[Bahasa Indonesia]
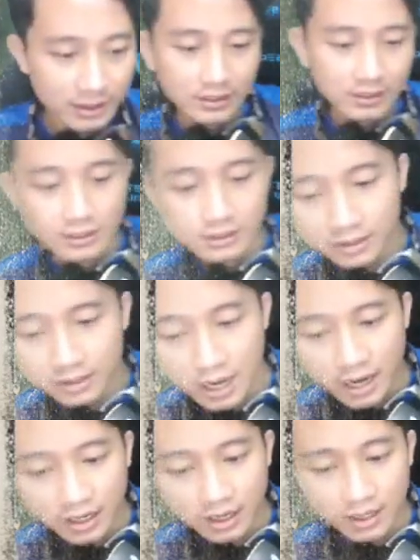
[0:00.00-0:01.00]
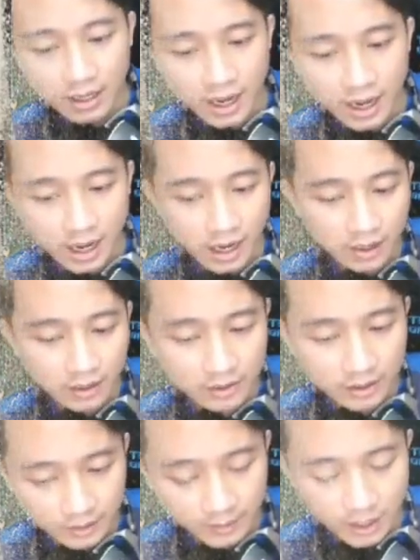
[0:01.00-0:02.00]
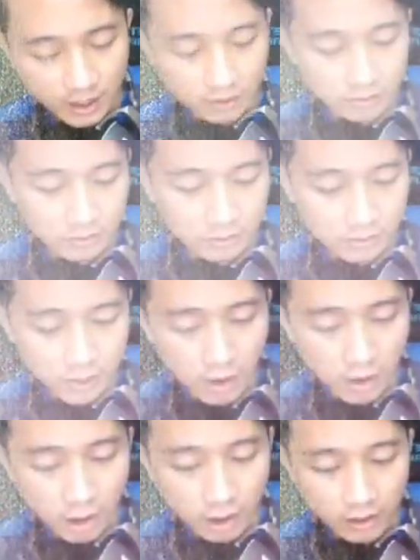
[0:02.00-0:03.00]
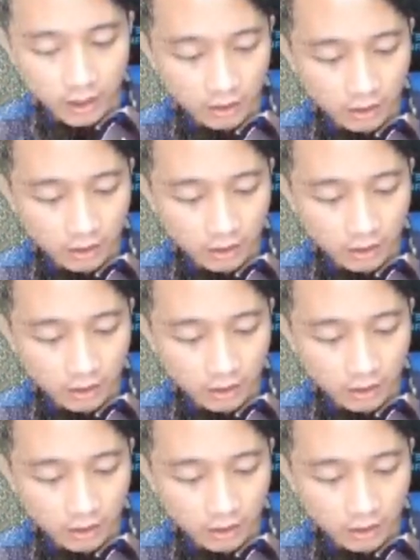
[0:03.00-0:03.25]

nakai lagi bang, kurang orang loh.